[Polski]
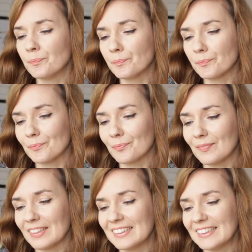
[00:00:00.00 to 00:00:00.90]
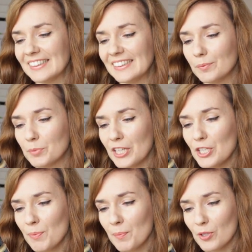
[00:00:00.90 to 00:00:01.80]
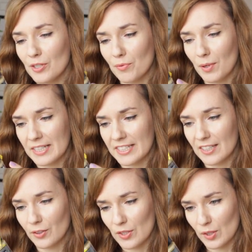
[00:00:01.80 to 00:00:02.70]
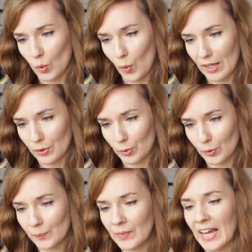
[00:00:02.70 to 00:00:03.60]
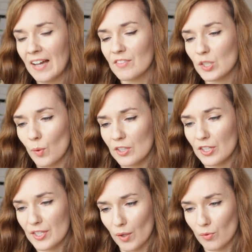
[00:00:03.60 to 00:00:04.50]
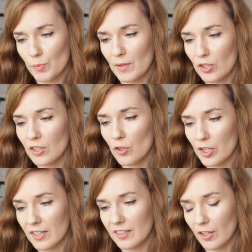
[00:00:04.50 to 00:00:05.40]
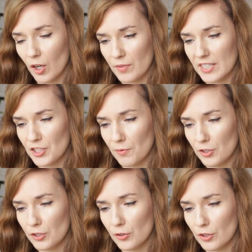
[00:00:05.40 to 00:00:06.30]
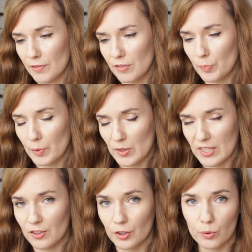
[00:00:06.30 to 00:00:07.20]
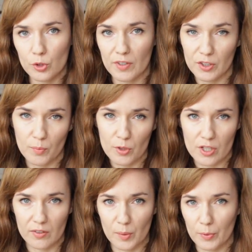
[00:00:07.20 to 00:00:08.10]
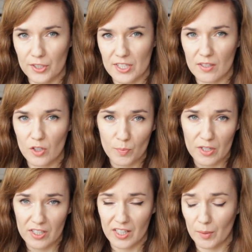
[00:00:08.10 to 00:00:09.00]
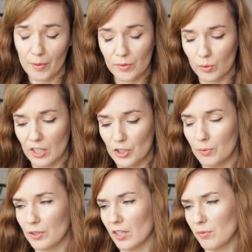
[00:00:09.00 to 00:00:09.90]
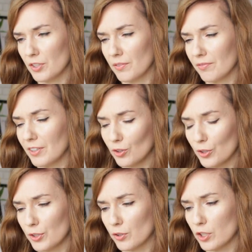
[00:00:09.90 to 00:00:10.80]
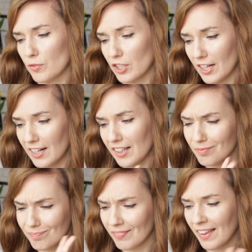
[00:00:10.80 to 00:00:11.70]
Mm. I przejdźmy może właśnie do składu. W składzie są smażone orzechy nerkowca 99% i tu już wiadomo, że one podczas tego smażenia na pewno utraciły trochę wartości odżywczych, ale